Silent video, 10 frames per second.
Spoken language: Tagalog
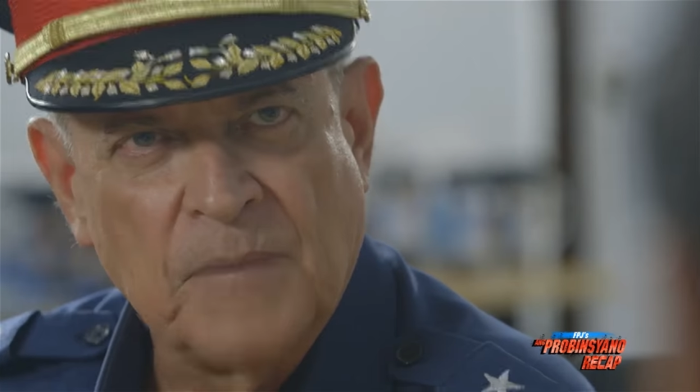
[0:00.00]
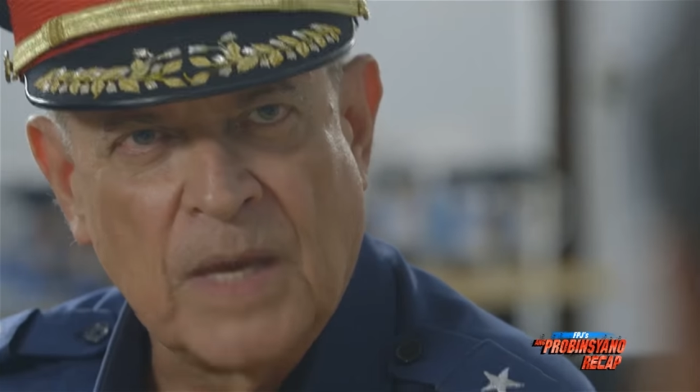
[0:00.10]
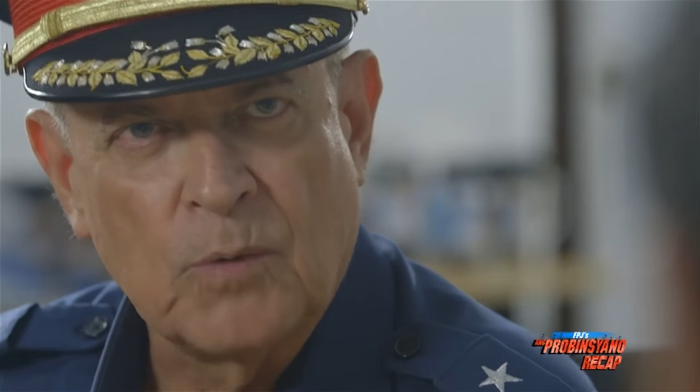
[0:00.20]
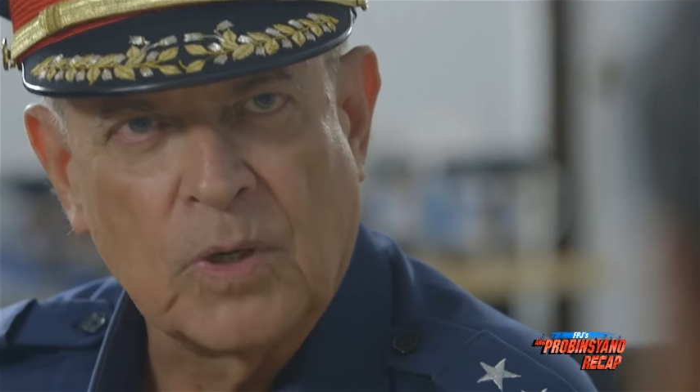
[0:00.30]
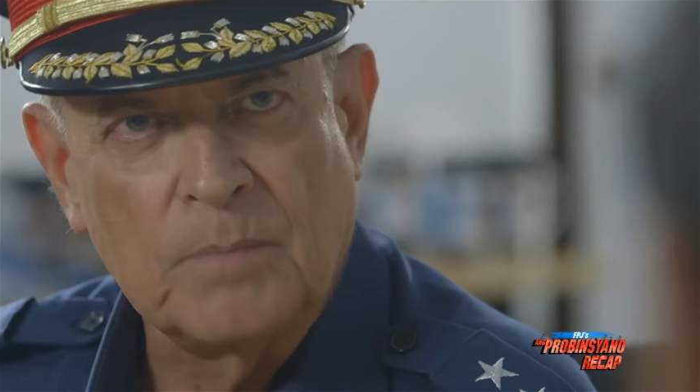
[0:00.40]

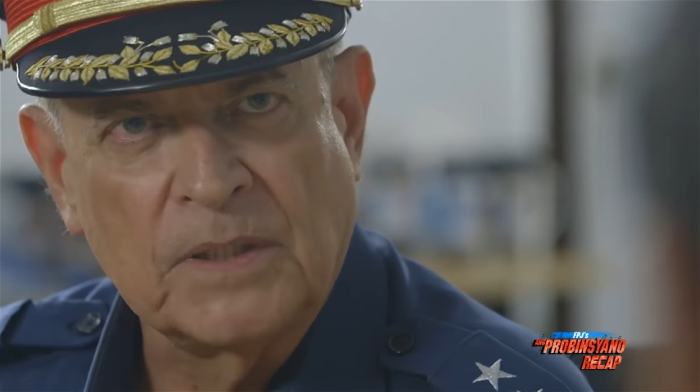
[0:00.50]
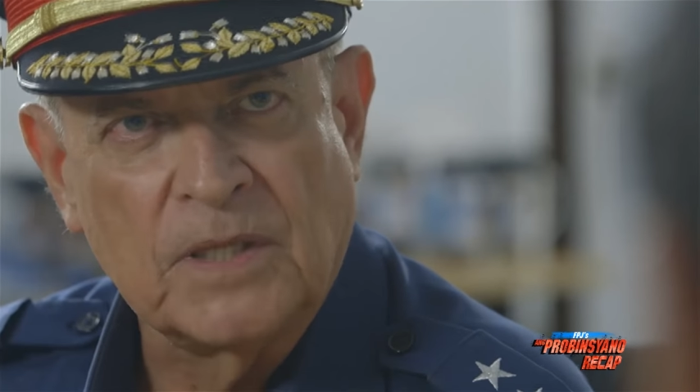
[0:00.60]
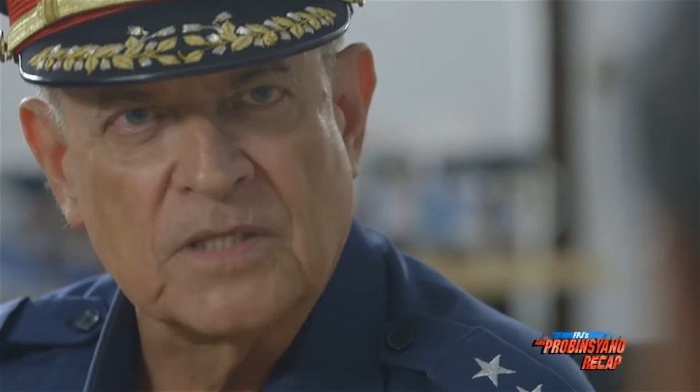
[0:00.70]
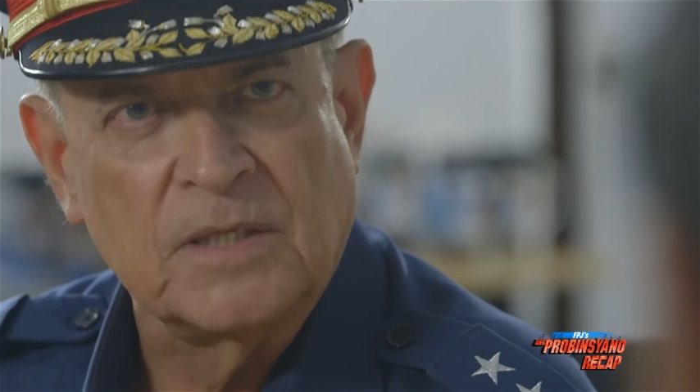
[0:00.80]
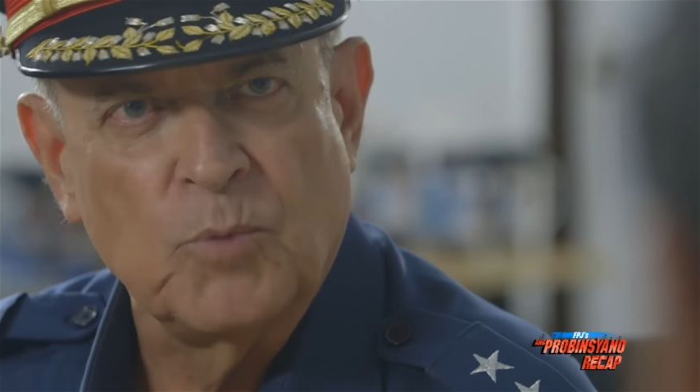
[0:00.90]
meron kaming
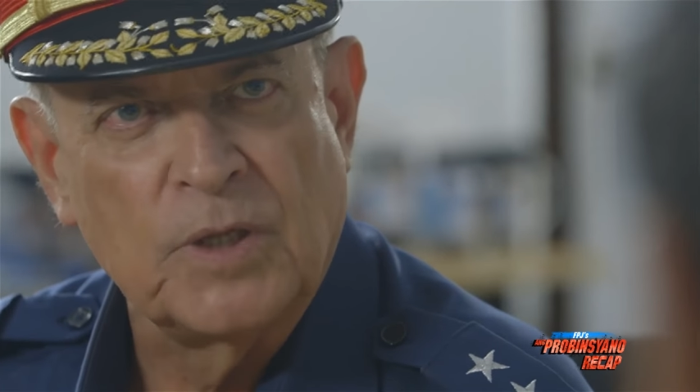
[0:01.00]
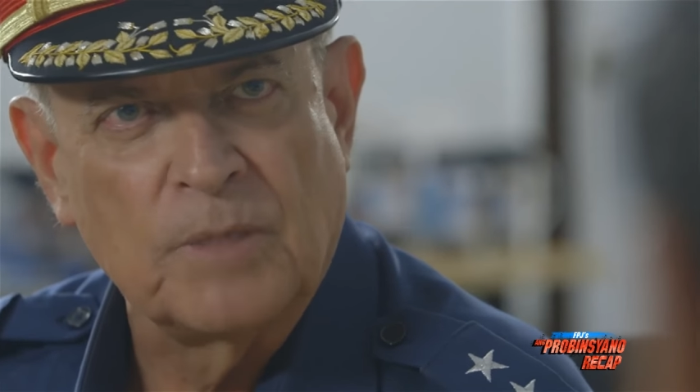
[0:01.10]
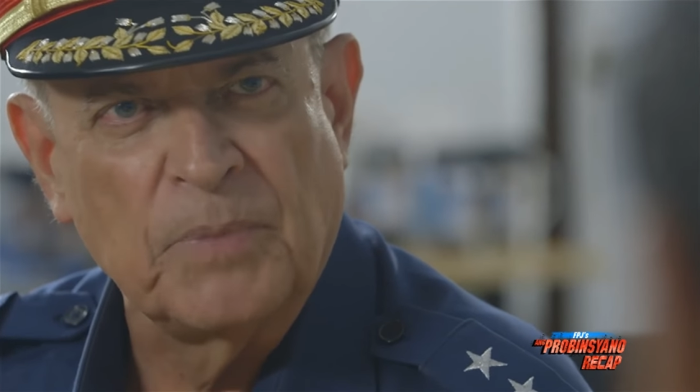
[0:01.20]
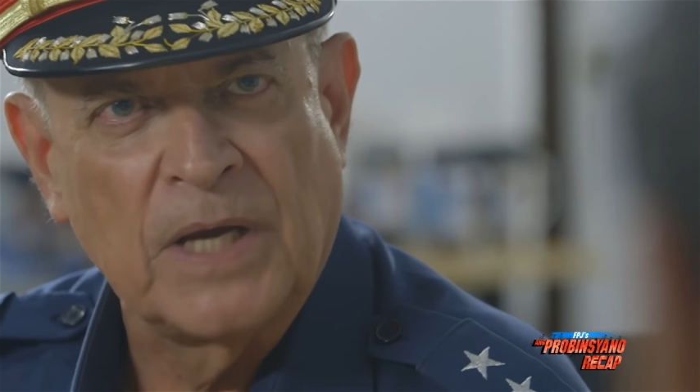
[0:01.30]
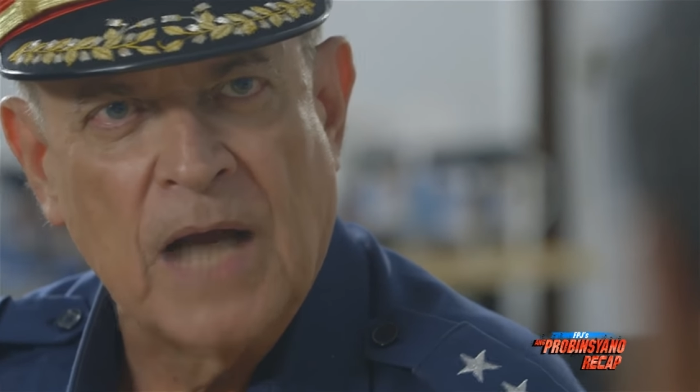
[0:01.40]

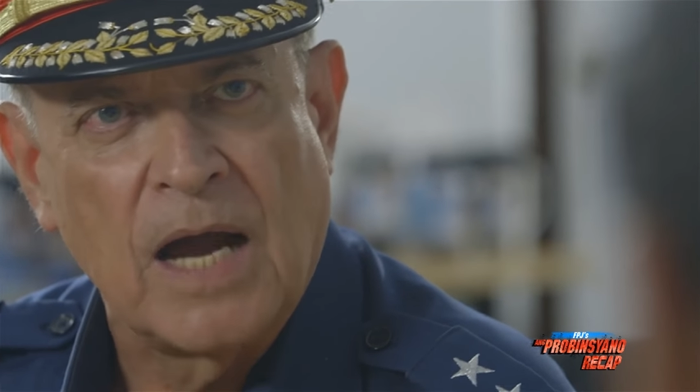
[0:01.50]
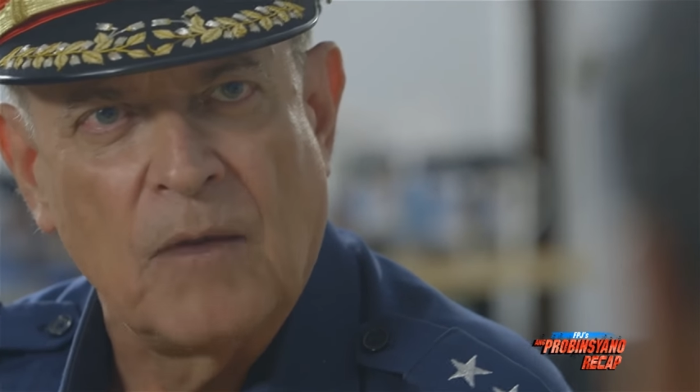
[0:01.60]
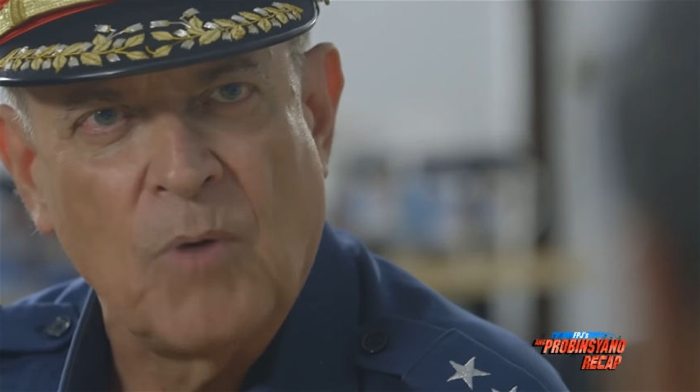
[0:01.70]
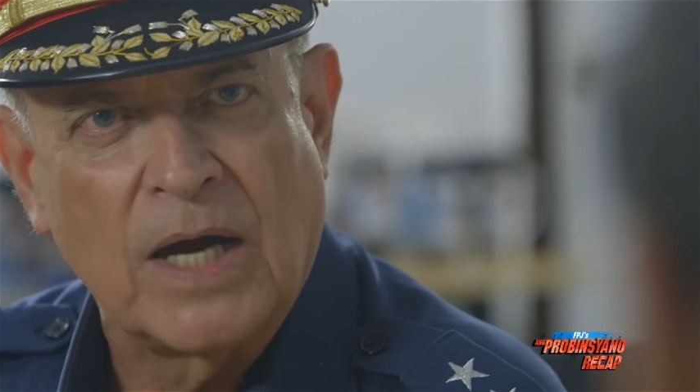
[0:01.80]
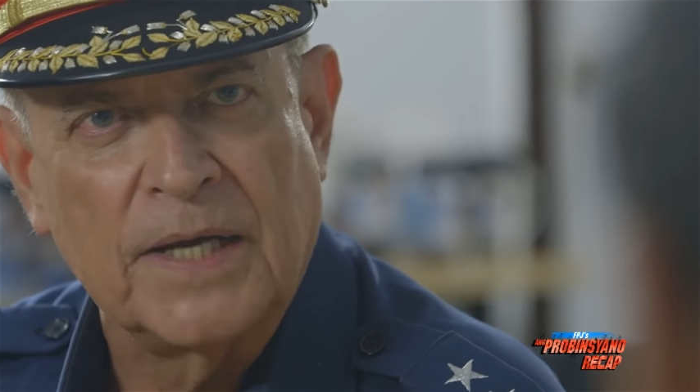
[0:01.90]
testimonyang
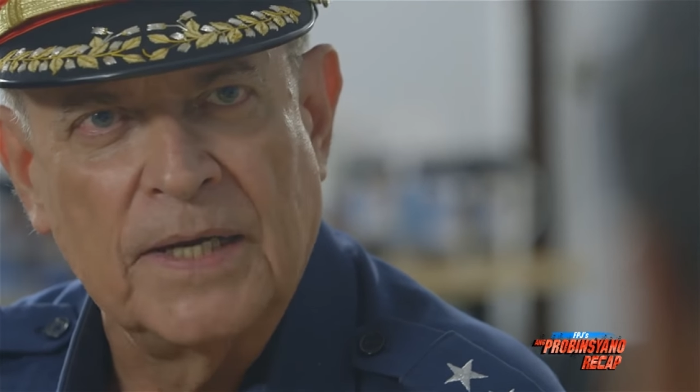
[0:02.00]
pinangahawak.